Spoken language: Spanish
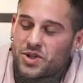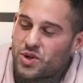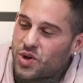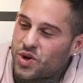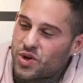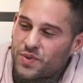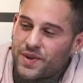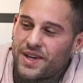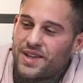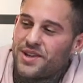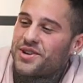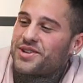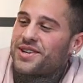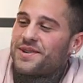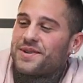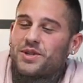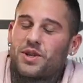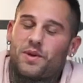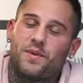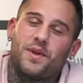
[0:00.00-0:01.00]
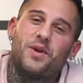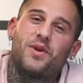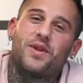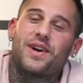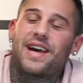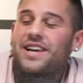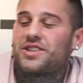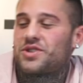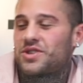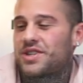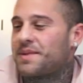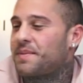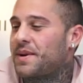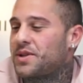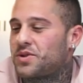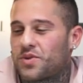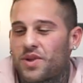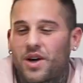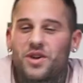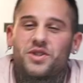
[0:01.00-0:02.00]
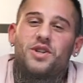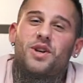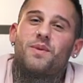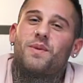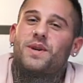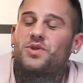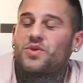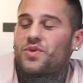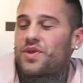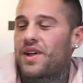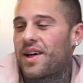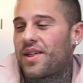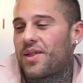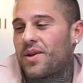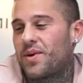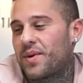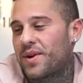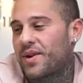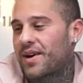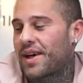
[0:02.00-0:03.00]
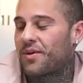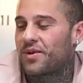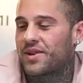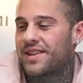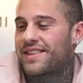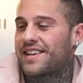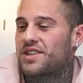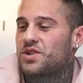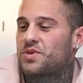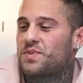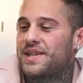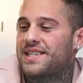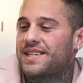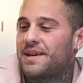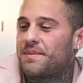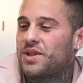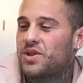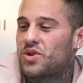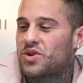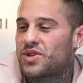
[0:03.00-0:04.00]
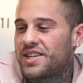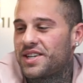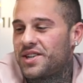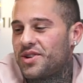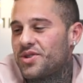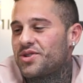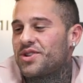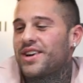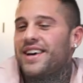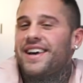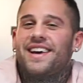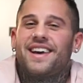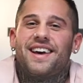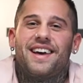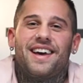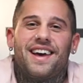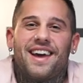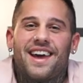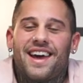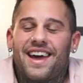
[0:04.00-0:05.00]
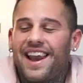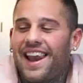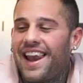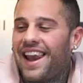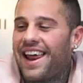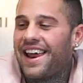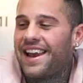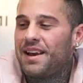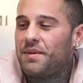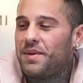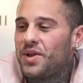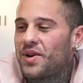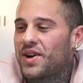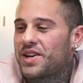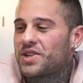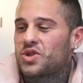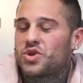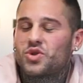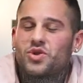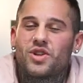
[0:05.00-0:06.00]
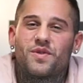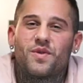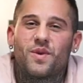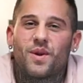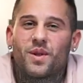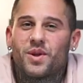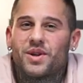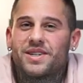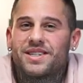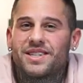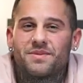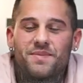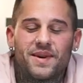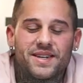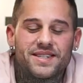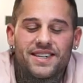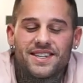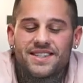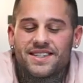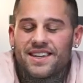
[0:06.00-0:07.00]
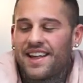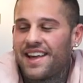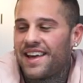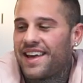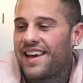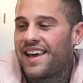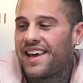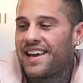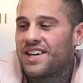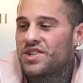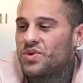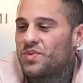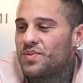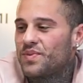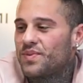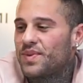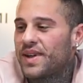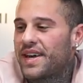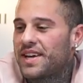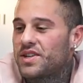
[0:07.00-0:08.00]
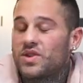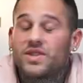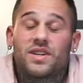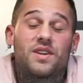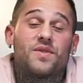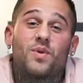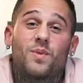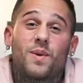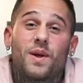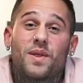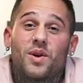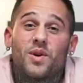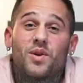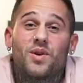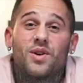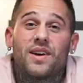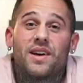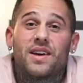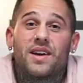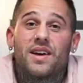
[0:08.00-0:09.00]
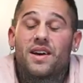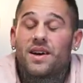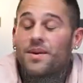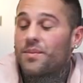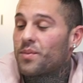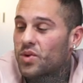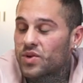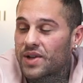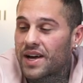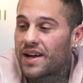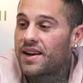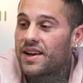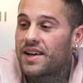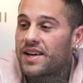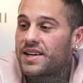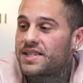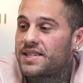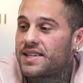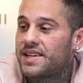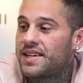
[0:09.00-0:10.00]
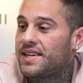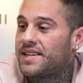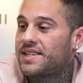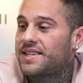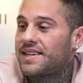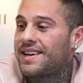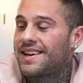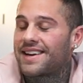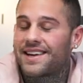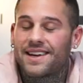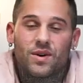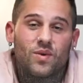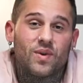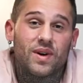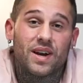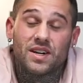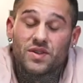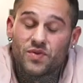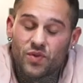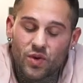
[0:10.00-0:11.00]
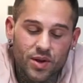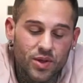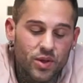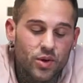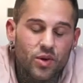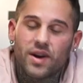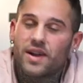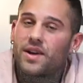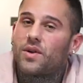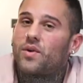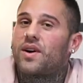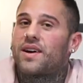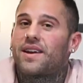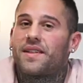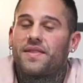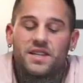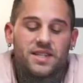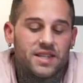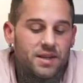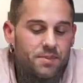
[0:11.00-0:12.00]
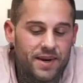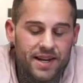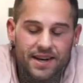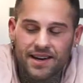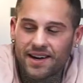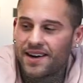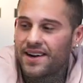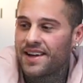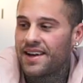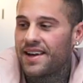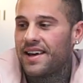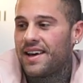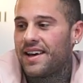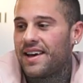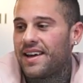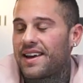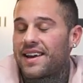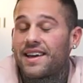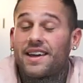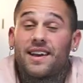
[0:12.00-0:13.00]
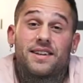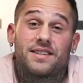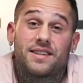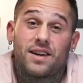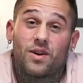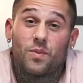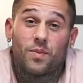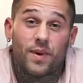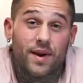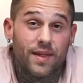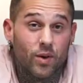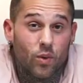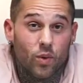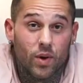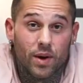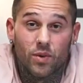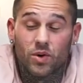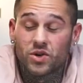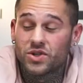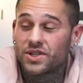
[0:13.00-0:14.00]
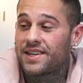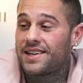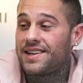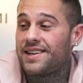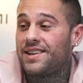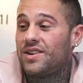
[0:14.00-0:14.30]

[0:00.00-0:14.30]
visto los vídeos, he visto el vídeo que ha hecho, si me ha chuzado, si no me ha chuzado, bueno, de sus pensamientos de ello. El, el vídeo que ha hecho sus transformaciones en seis meses es, una transformación eh, brutal. Es, requiere un gran esfuerzo, requiere una gran disciplina, requiere echarle un par de huevos